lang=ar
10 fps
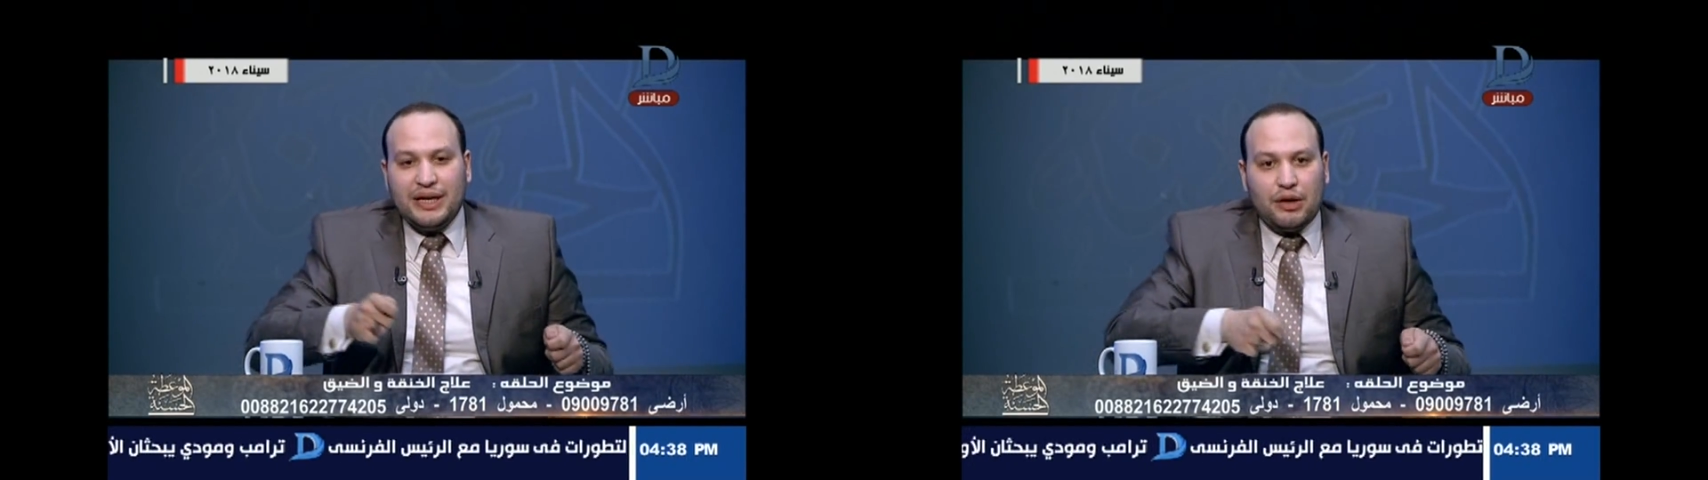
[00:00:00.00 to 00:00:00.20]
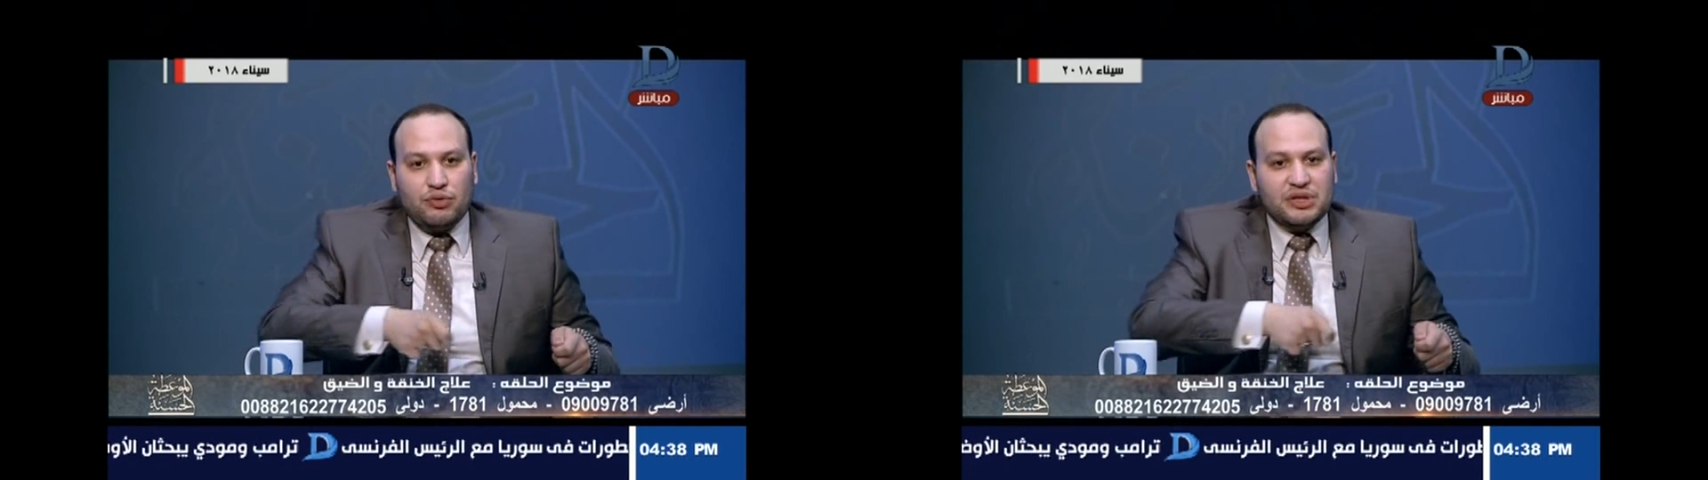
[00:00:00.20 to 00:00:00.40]

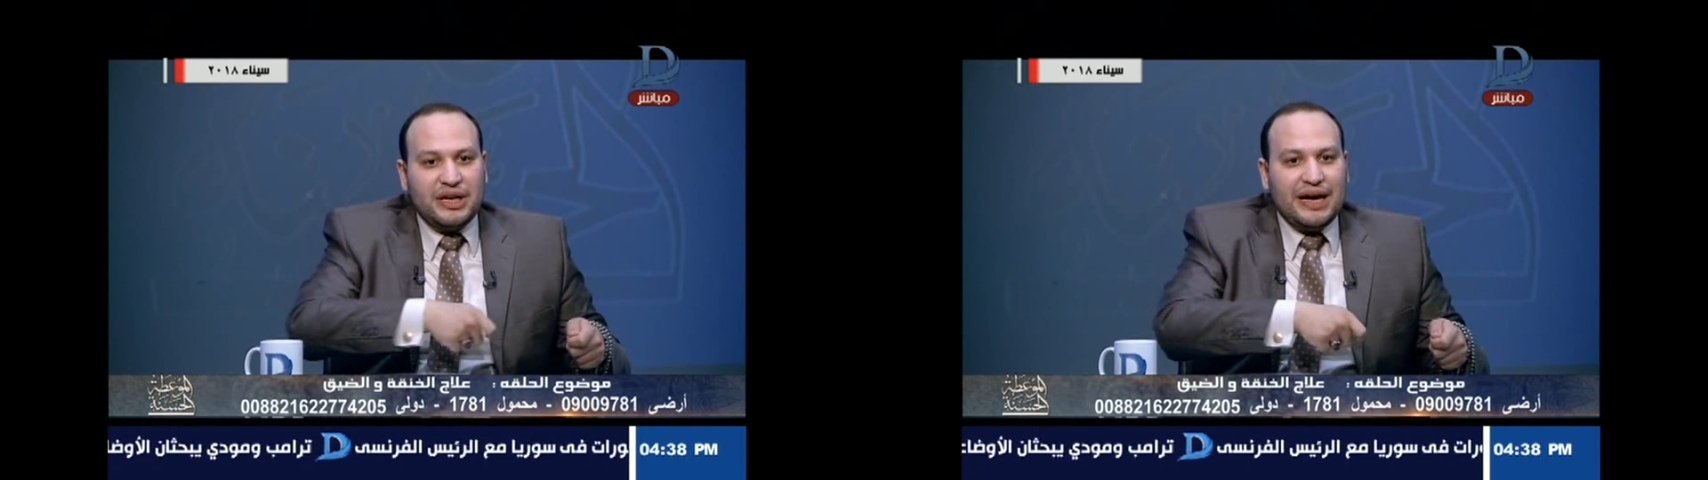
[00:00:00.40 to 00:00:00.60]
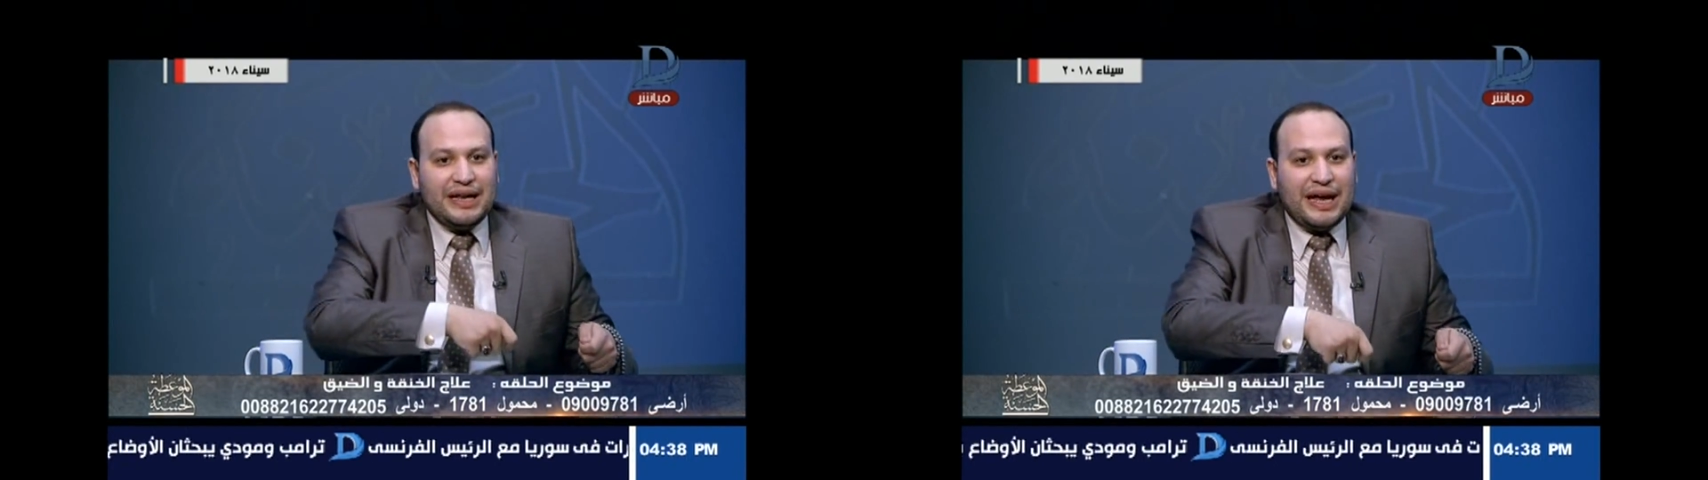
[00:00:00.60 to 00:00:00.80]
انا ارص
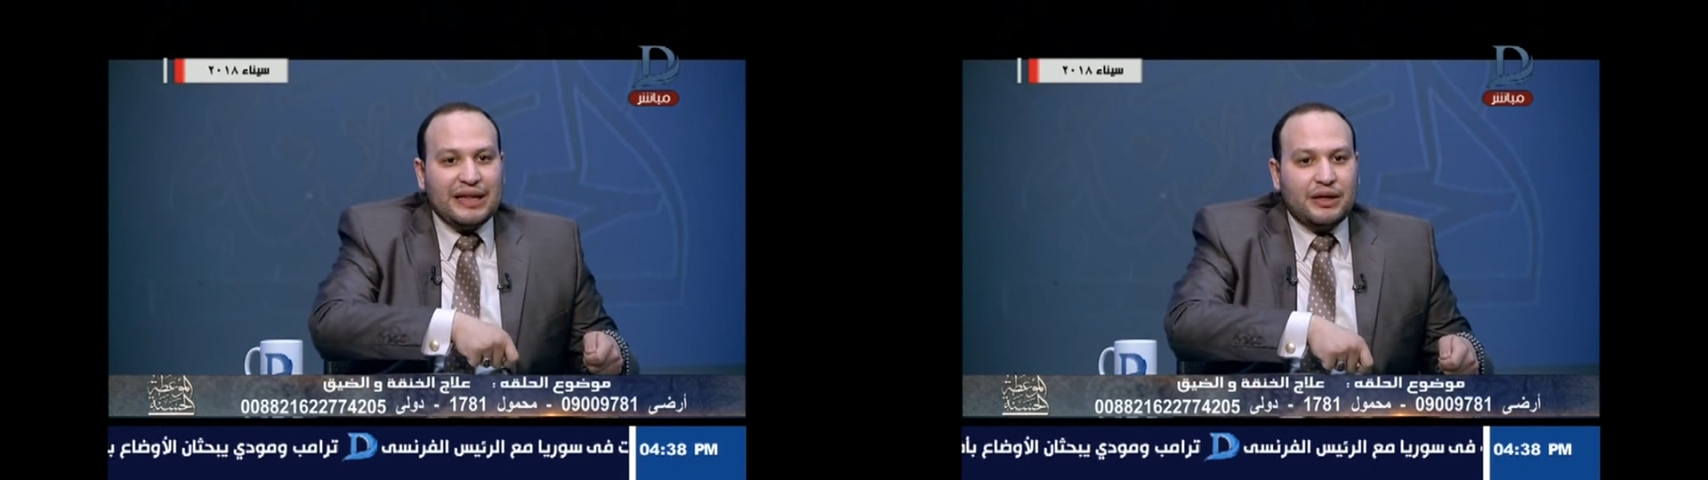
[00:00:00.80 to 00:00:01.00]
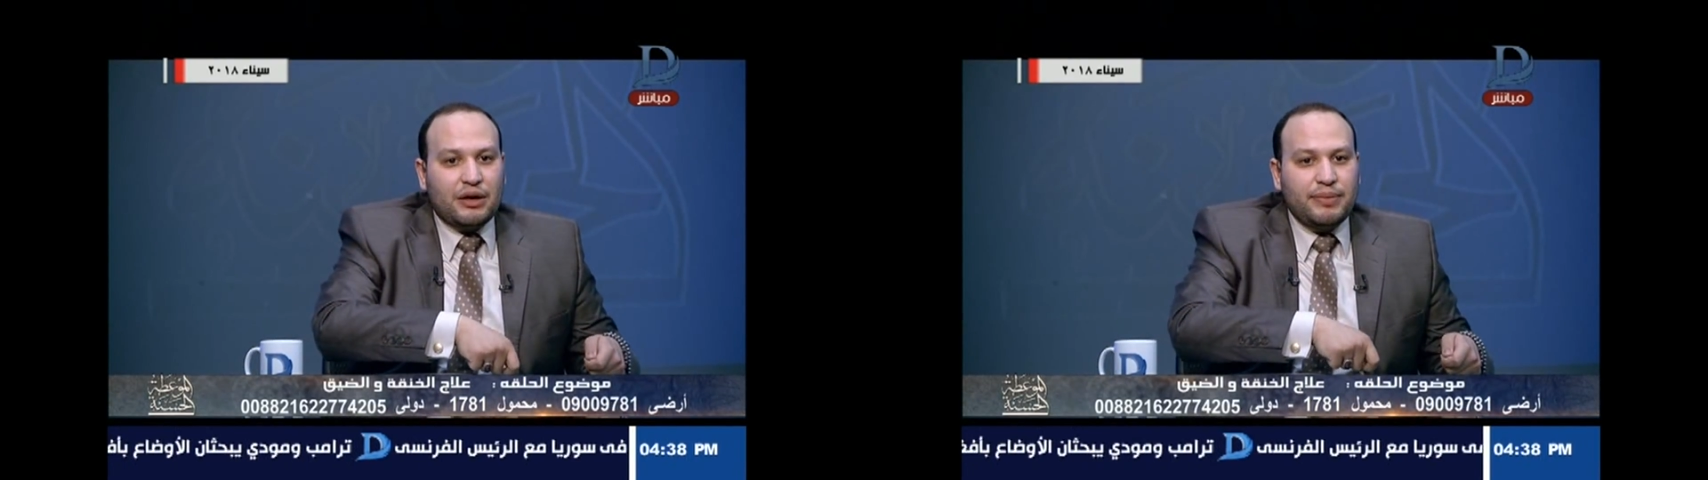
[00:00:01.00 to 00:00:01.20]
الاكل
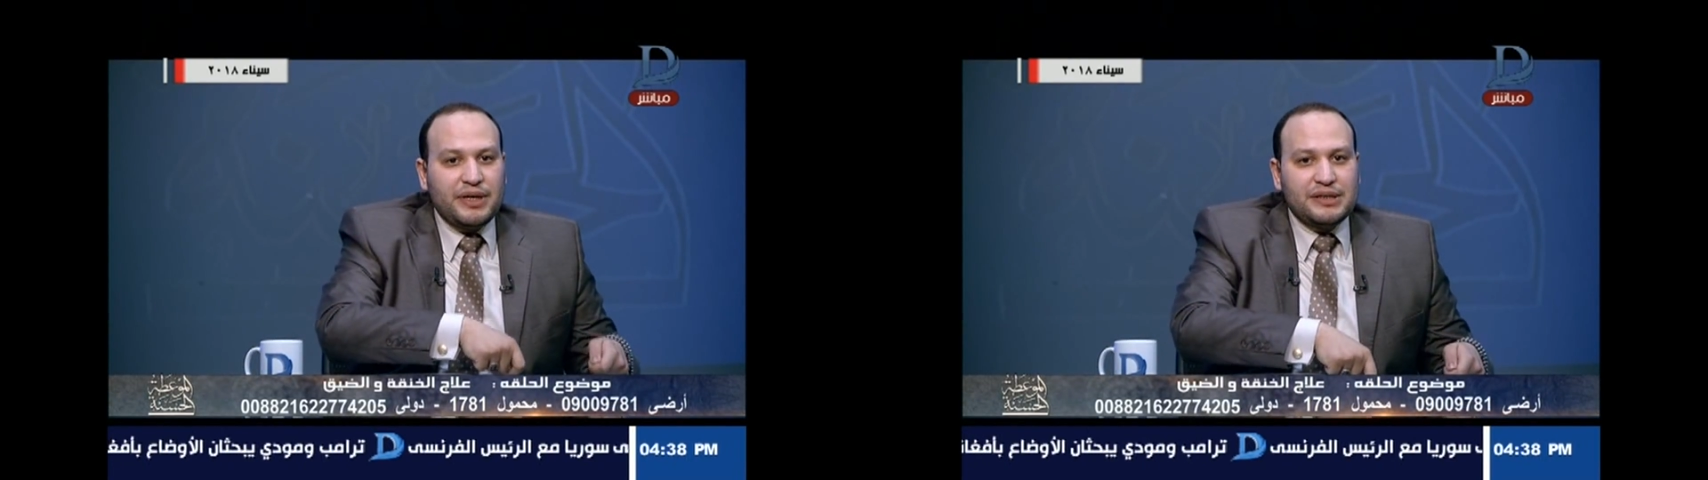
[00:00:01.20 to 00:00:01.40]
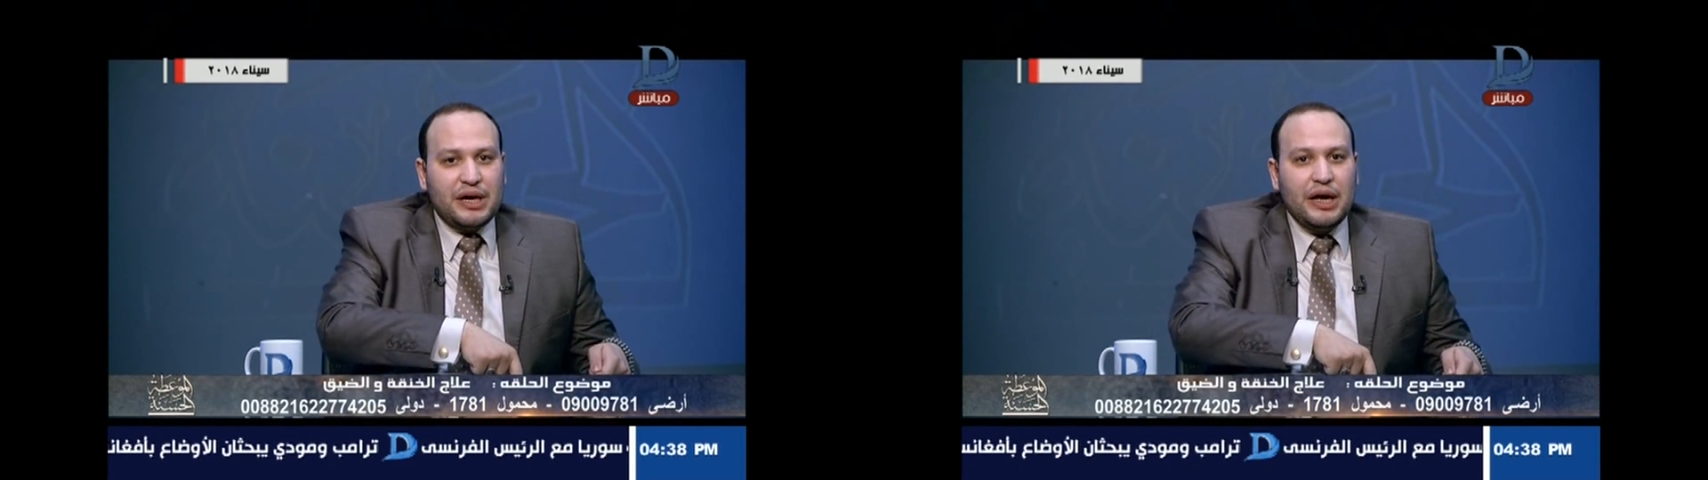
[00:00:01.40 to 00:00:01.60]
على
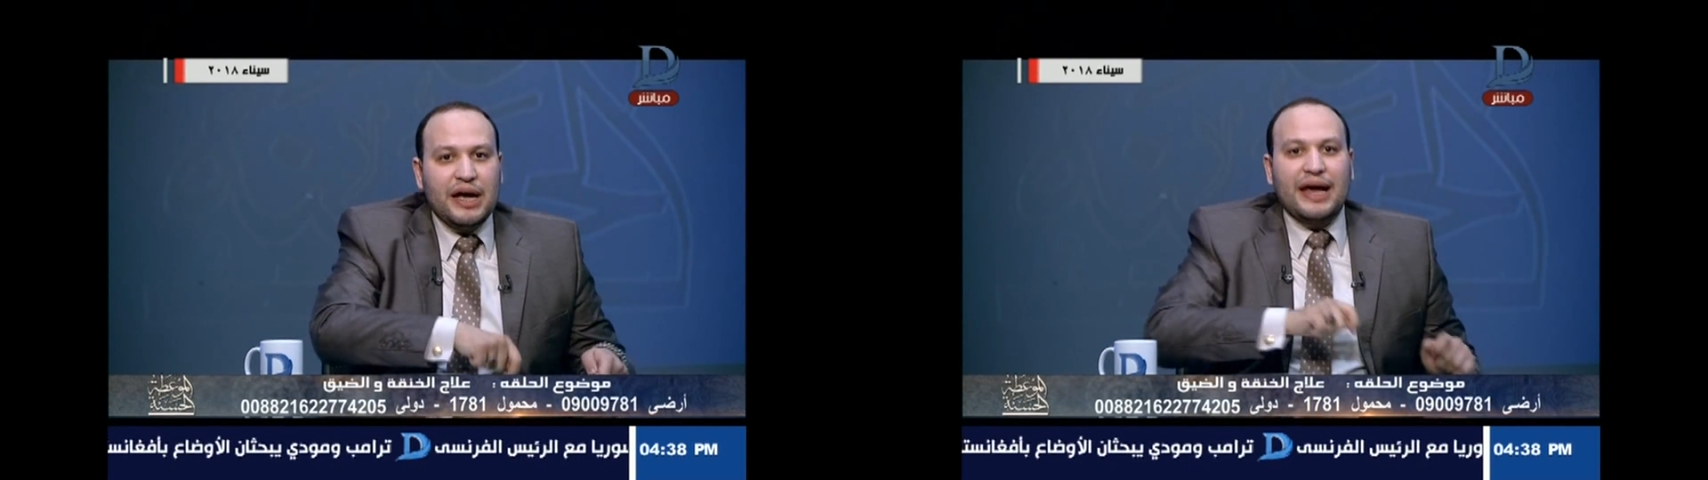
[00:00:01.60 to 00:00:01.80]
الترابيزه